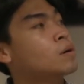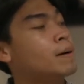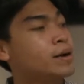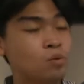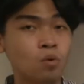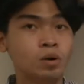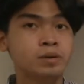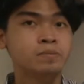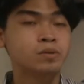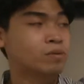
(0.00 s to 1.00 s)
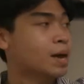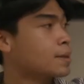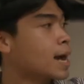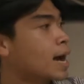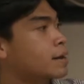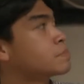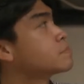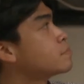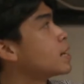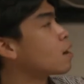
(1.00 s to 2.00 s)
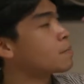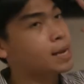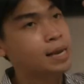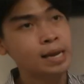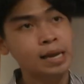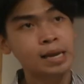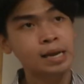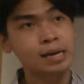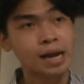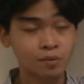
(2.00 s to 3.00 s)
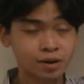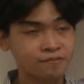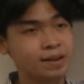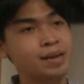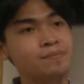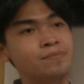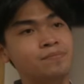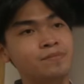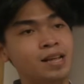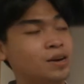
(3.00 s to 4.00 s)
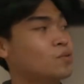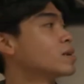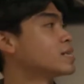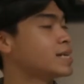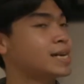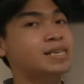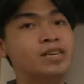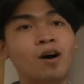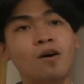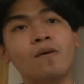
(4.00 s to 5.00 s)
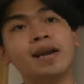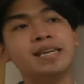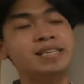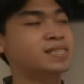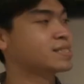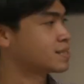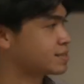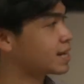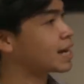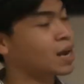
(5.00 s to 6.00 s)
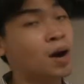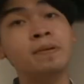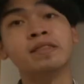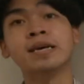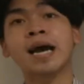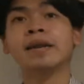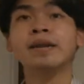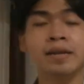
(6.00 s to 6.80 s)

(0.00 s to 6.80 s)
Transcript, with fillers: Waterwood ตรงสามย่านแล้วก็มีร้าน Water Film คุณเทียนทองวันนี้เพราะฉะนั้นก็ไปซื้อกัน